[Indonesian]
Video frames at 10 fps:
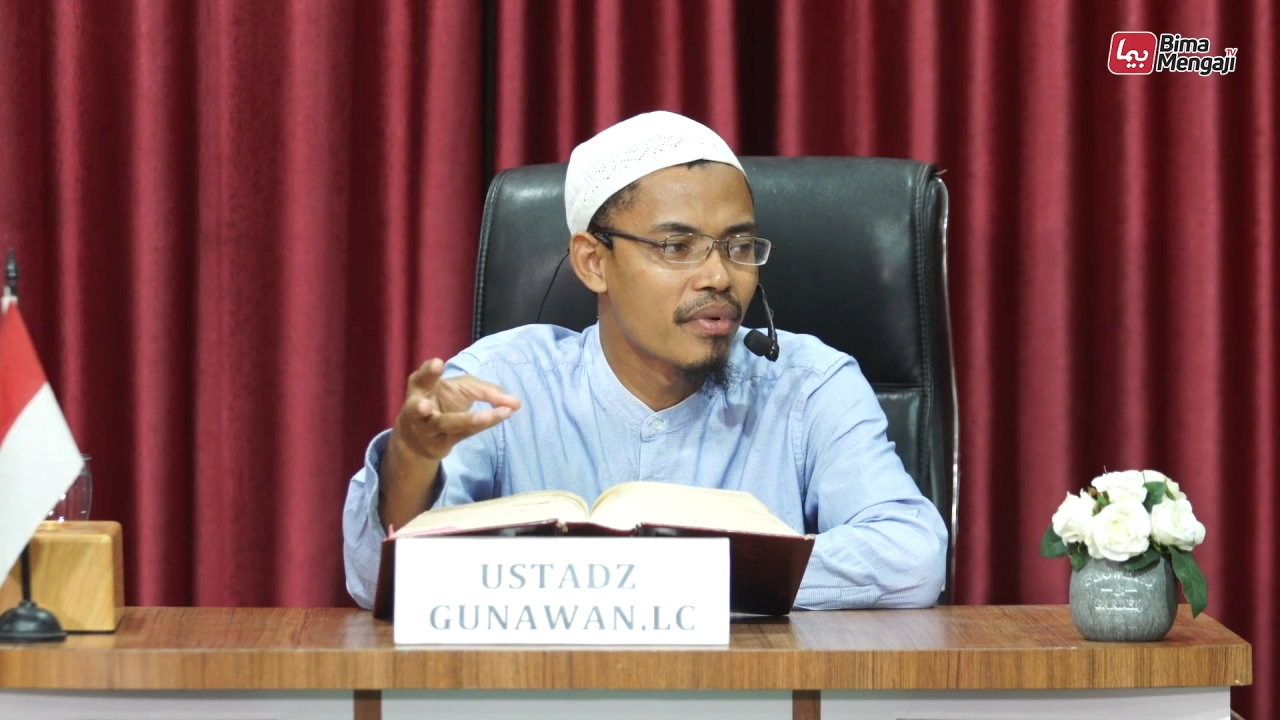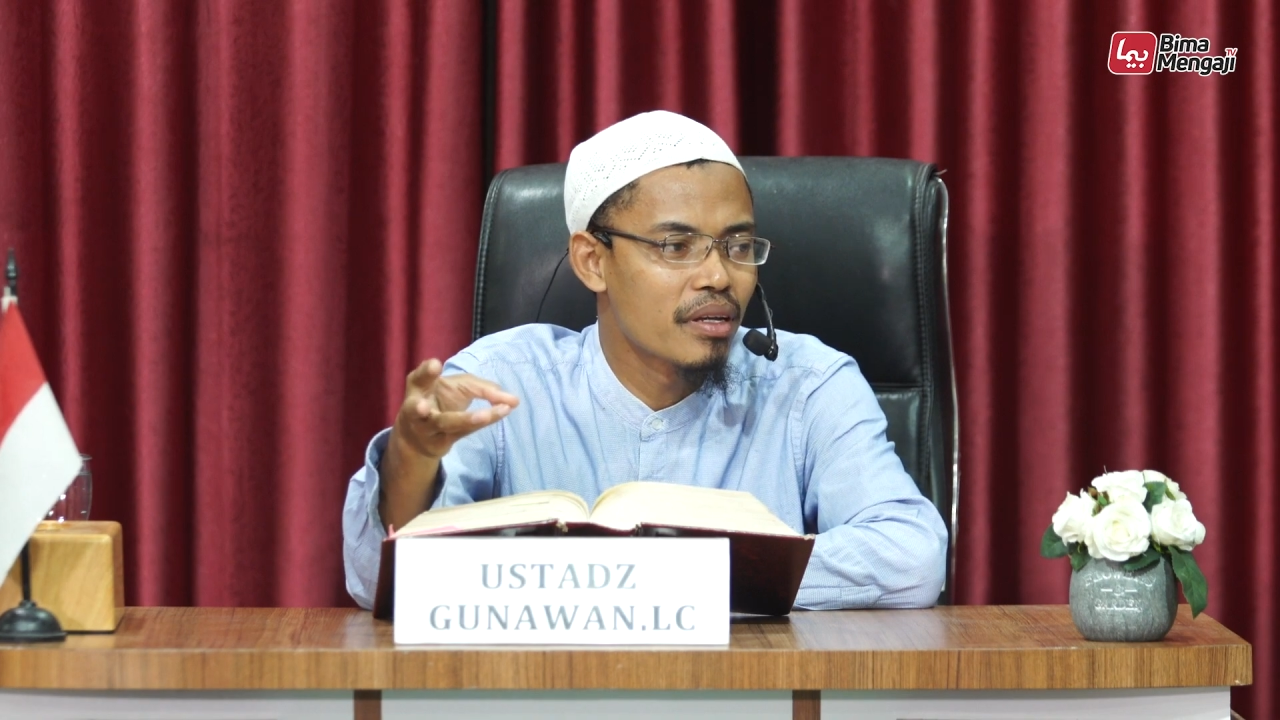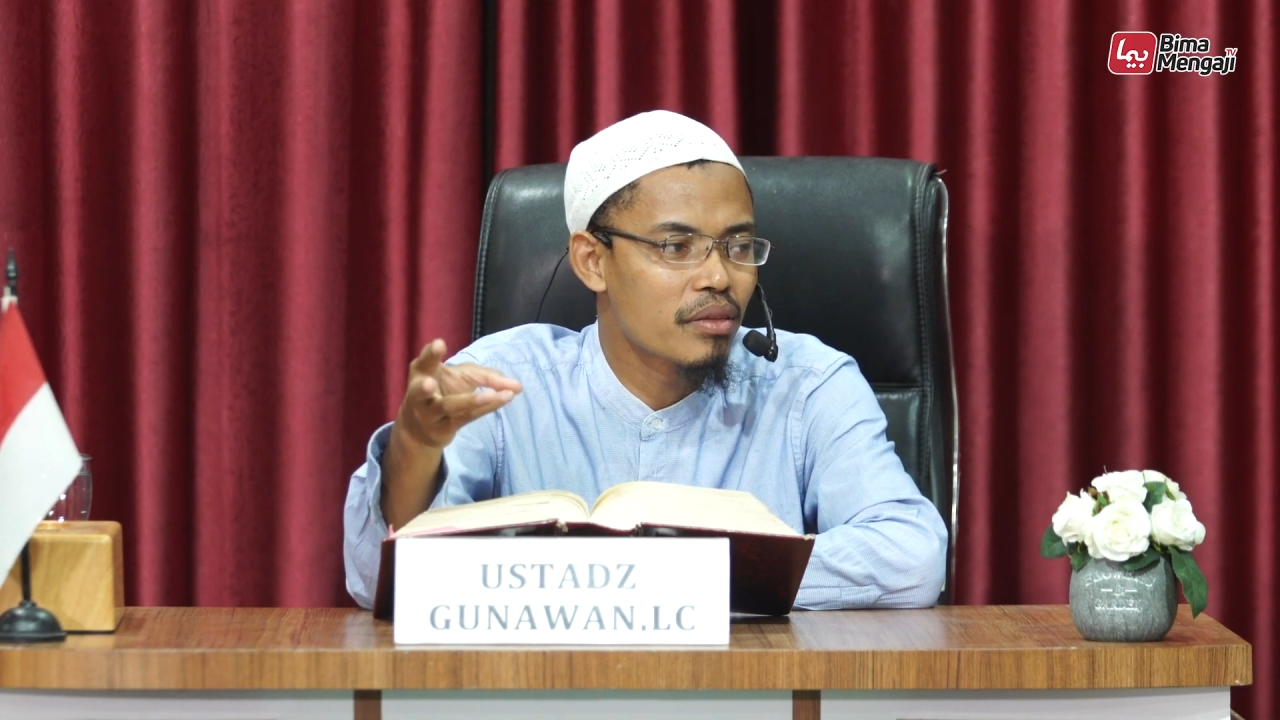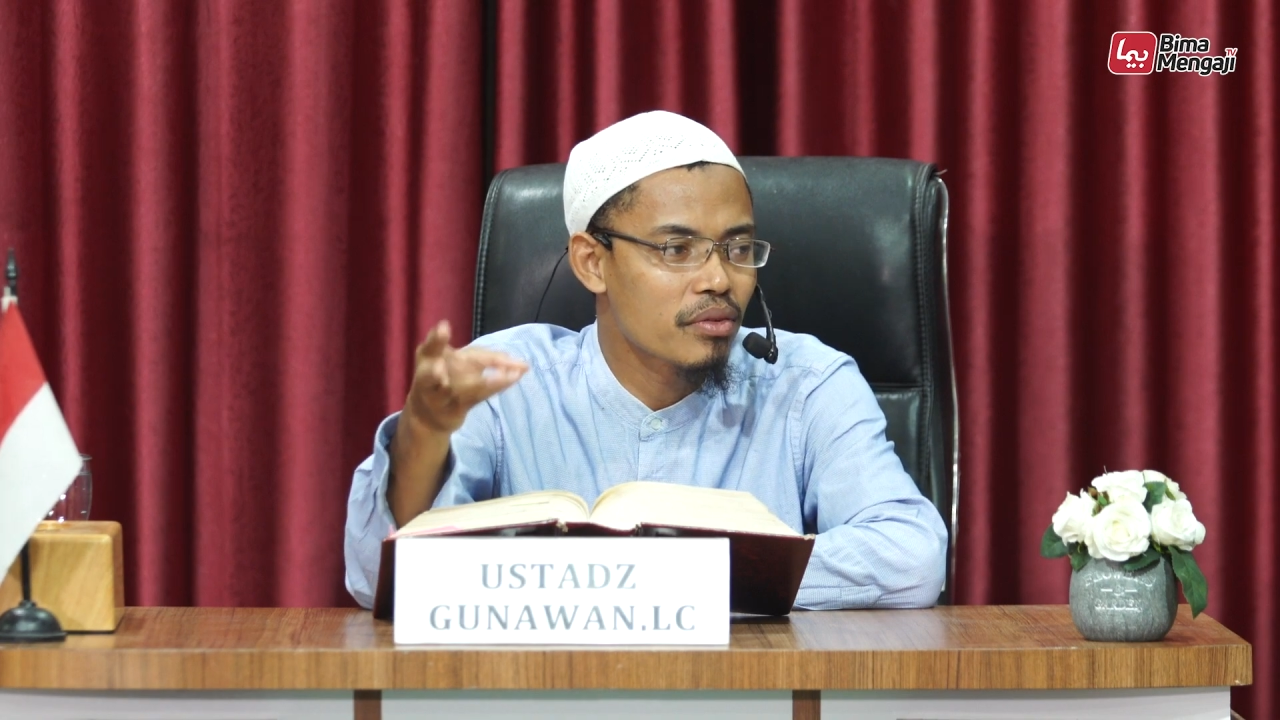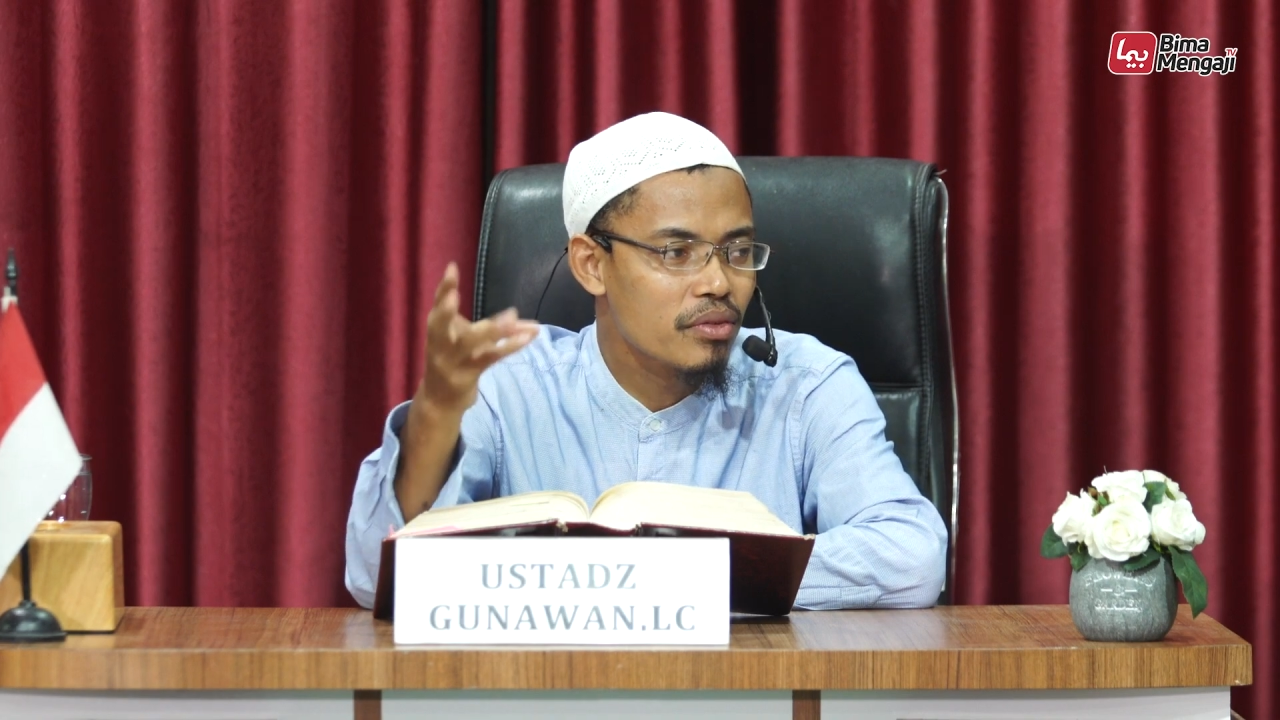
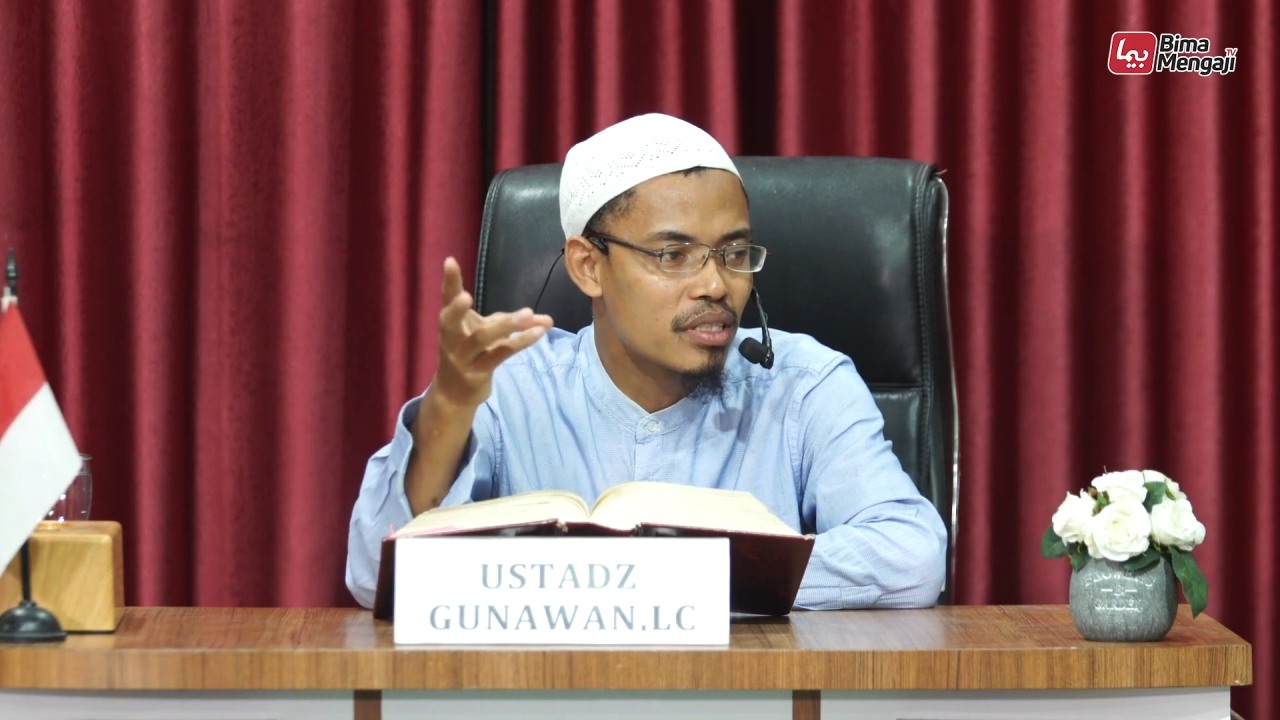Itu